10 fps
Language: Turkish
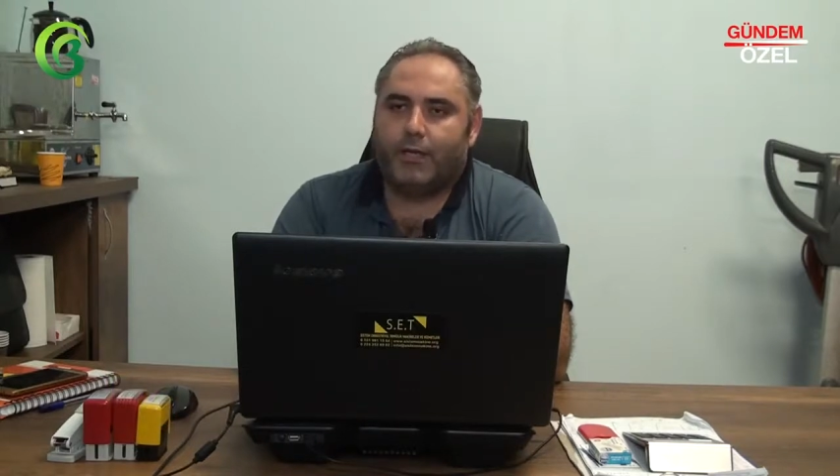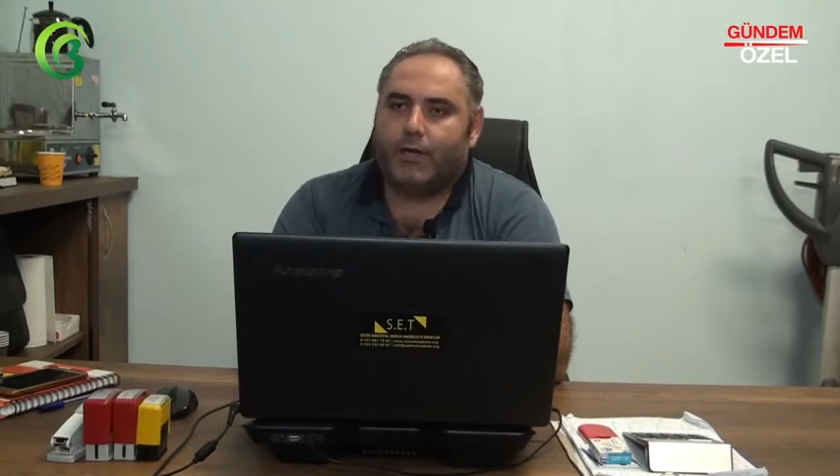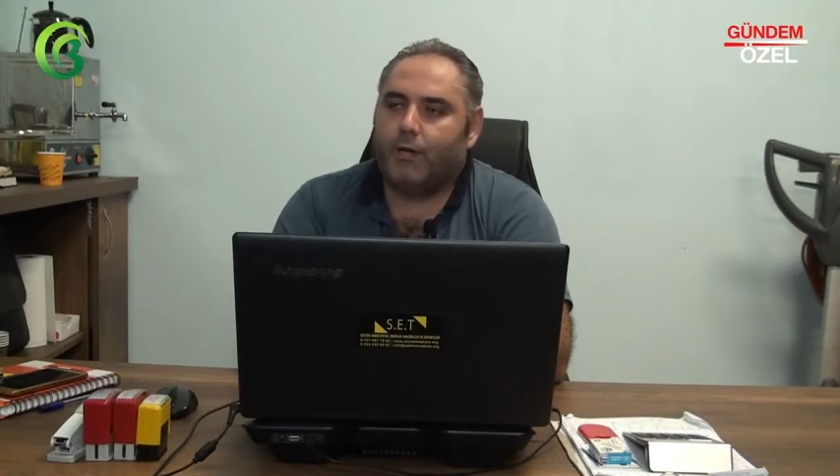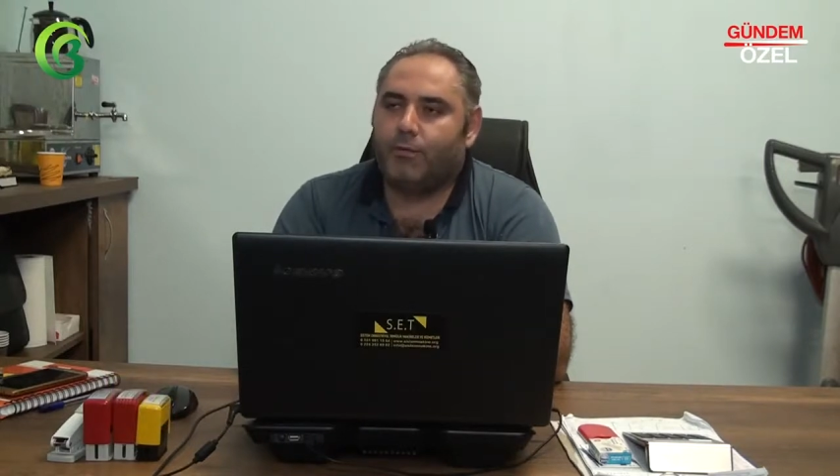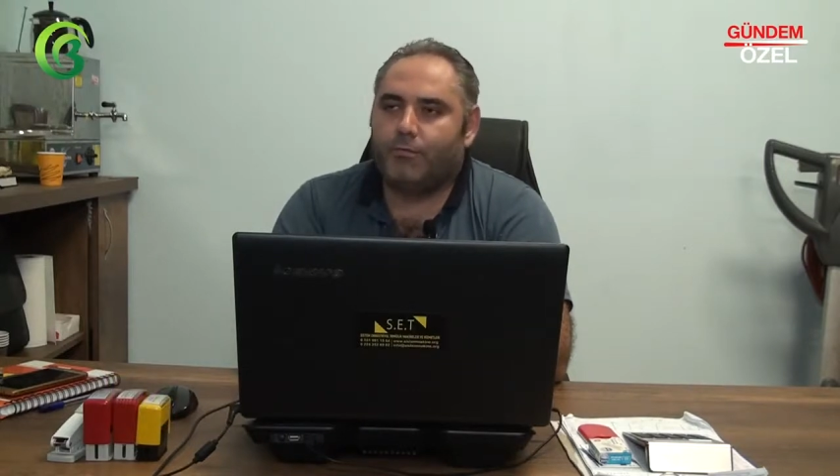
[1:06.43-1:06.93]

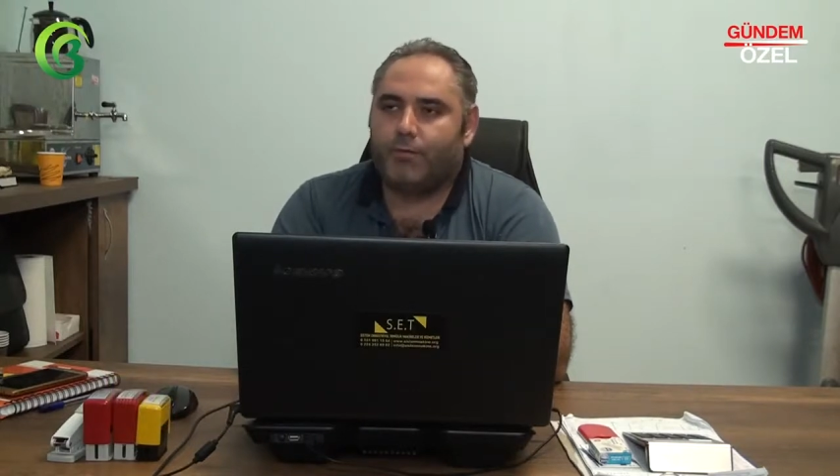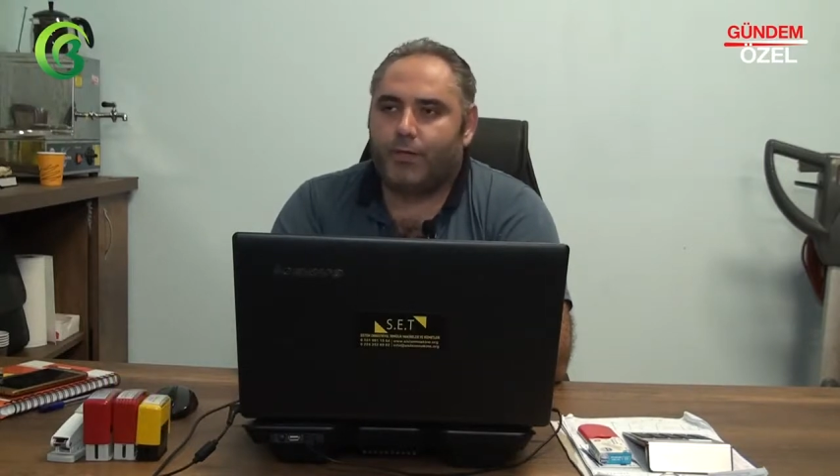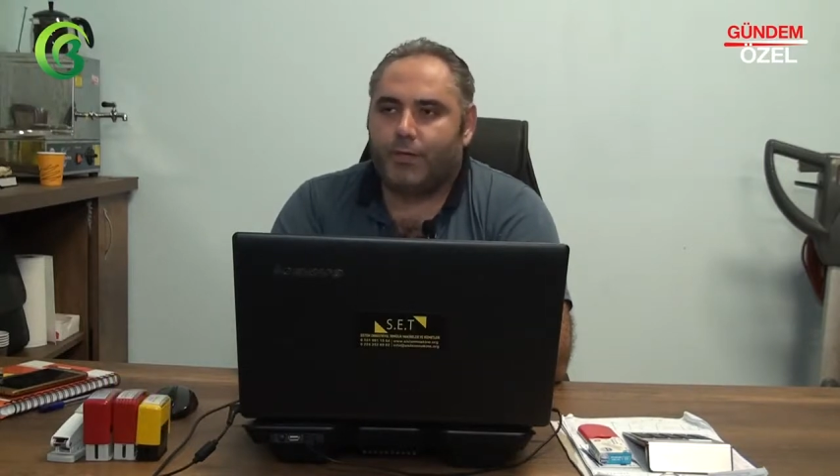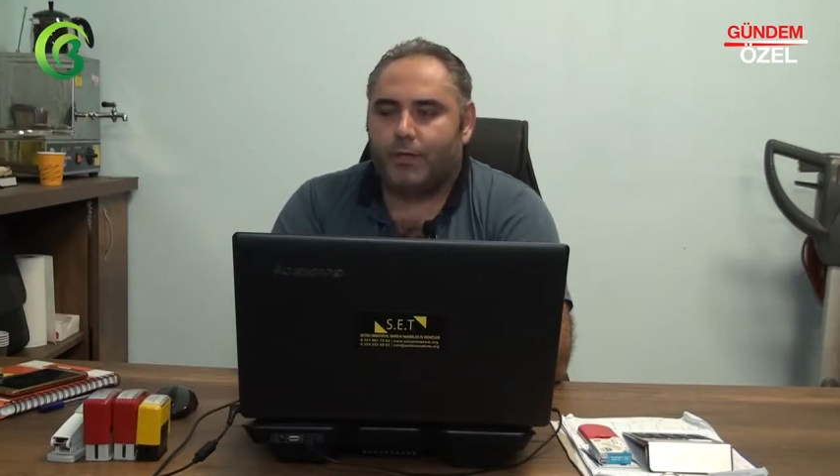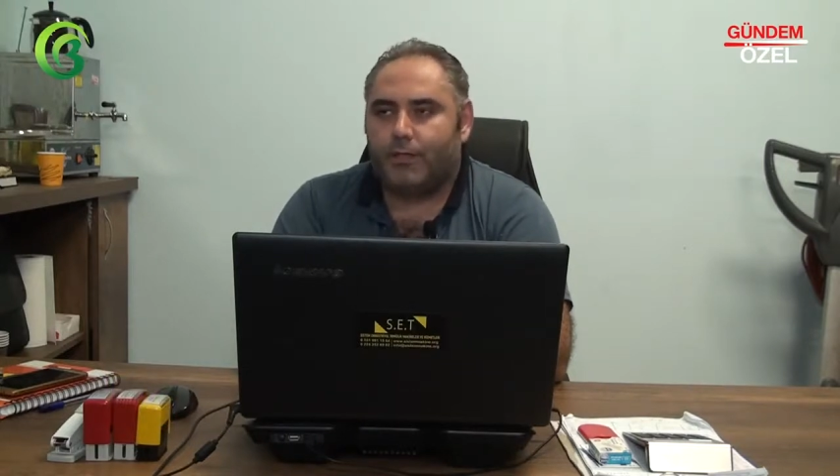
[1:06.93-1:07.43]

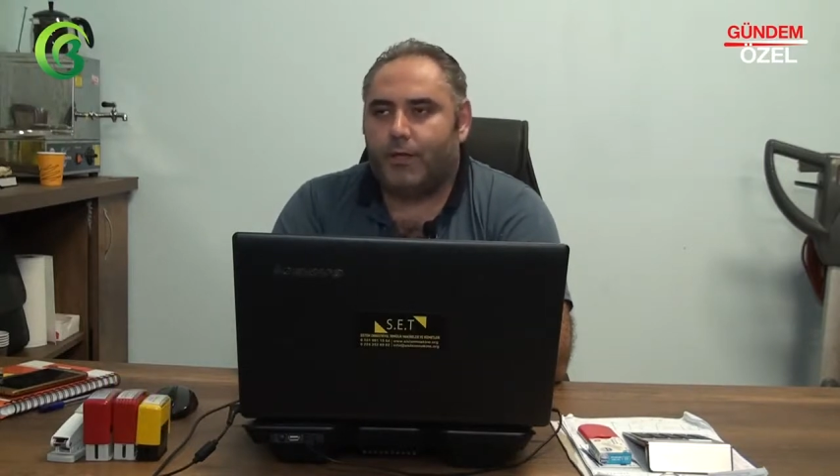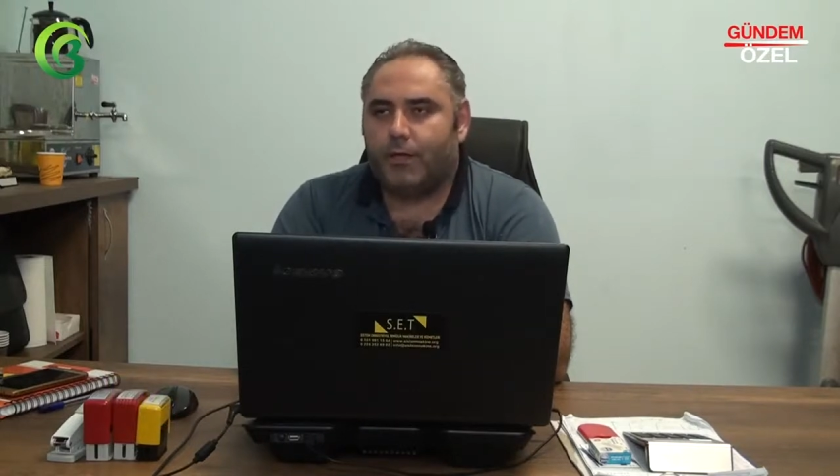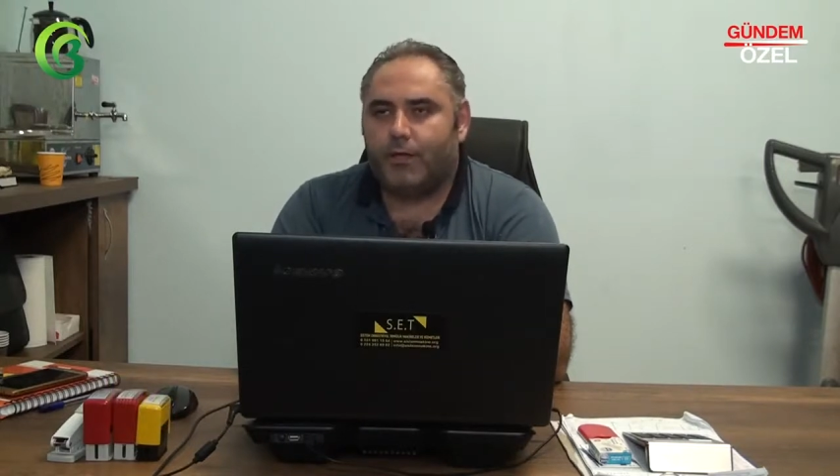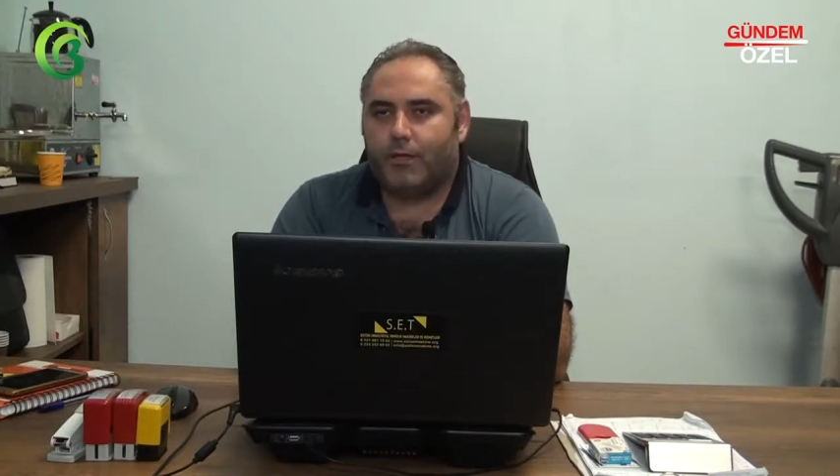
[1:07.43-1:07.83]
kaybetmemek adına